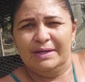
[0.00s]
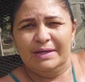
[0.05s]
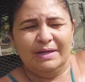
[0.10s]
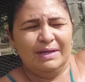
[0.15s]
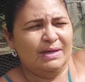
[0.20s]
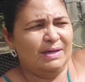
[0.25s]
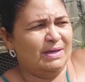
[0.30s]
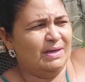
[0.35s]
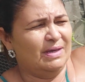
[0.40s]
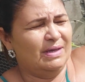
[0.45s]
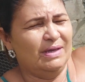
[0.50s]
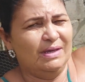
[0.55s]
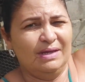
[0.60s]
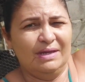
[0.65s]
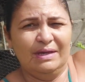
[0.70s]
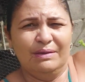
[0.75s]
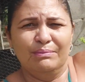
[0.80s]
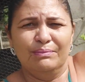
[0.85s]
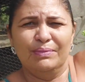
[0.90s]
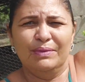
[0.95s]
é,
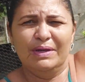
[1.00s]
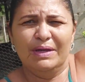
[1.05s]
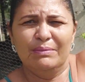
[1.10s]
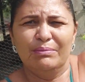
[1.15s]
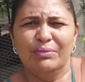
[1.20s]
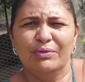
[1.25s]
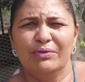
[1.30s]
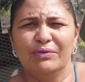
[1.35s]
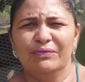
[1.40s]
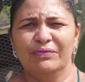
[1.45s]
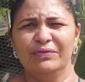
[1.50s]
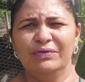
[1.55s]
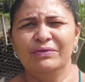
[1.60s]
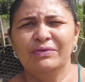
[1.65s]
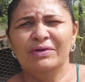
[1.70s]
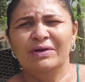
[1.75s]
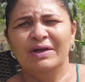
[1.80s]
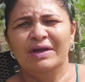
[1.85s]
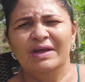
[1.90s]
é, é bom, viu?